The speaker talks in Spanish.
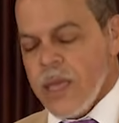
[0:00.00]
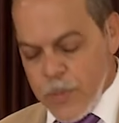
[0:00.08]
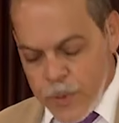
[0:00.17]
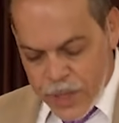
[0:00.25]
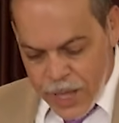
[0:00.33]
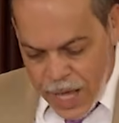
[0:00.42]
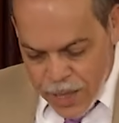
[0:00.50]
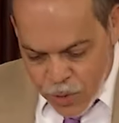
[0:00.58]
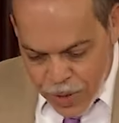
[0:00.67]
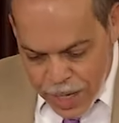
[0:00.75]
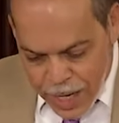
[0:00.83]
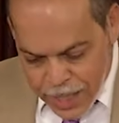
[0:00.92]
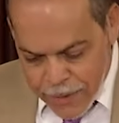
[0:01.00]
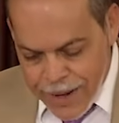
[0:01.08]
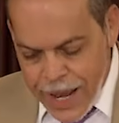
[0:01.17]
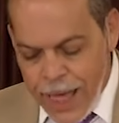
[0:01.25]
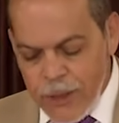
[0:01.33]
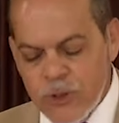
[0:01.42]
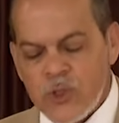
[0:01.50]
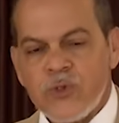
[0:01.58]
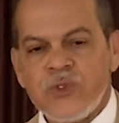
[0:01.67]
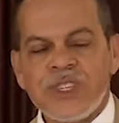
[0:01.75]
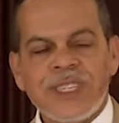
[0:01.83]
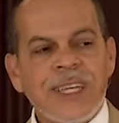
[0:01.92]
Y por tanto, Él ha revelado
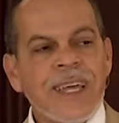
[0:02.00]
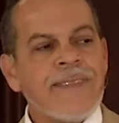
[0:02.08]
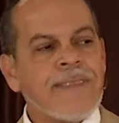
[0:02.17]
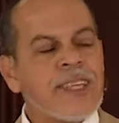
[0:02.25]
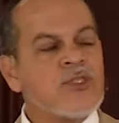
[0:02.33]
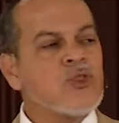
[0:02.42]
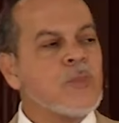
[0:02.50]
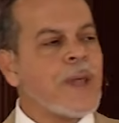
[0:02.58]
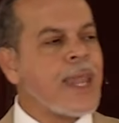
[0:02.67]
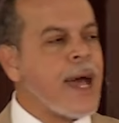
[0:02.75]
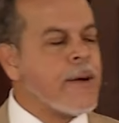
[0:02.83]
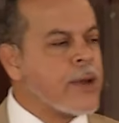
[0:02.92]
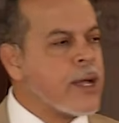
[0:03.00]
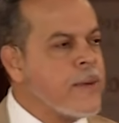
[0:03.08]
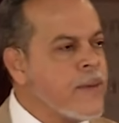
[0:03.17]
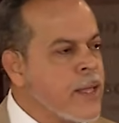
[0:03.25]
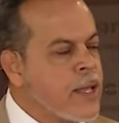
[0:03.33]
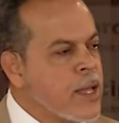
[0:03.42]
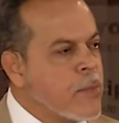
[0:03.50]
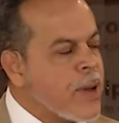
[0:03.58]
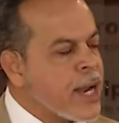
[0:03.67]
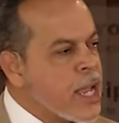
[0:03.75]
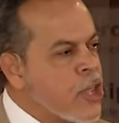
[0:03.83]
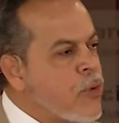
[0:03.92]
suficiente en su palabra
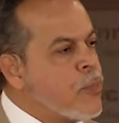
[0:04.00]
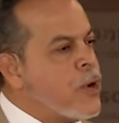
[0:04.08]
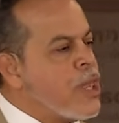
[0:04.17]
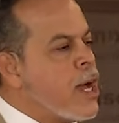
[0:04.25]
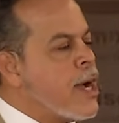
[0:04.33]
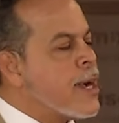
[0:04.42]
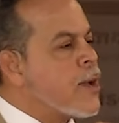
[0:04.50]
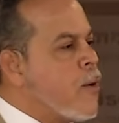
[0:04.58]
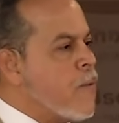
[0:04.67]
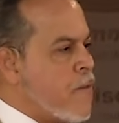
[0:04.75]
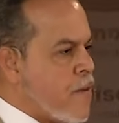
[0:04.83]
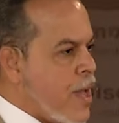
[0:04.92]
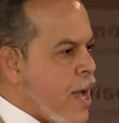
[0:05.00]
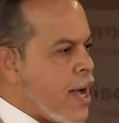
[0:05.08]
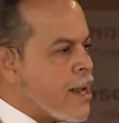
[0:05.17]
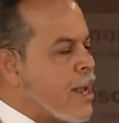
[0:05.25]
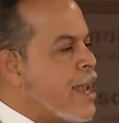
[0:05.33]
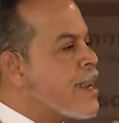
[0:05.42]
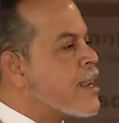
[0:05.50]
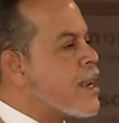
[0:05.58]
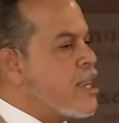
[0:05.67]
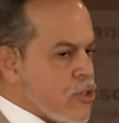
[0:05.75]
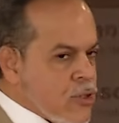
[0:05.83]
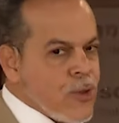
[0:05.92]
para que yo pueda confiar el
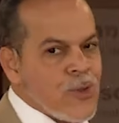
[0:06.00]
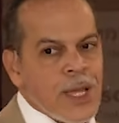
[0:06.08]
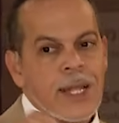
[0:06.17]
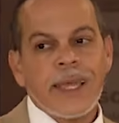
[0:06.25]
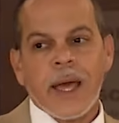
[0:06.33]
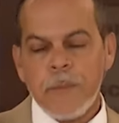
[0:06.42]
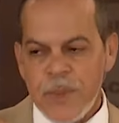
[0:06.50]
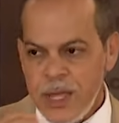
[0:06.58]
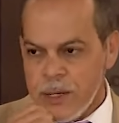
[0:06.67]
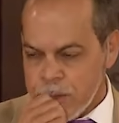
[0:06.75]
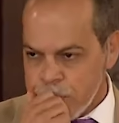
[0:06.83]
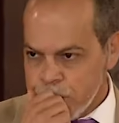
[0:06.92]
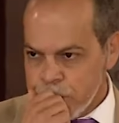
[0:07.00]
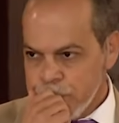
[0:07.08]
resto del camino.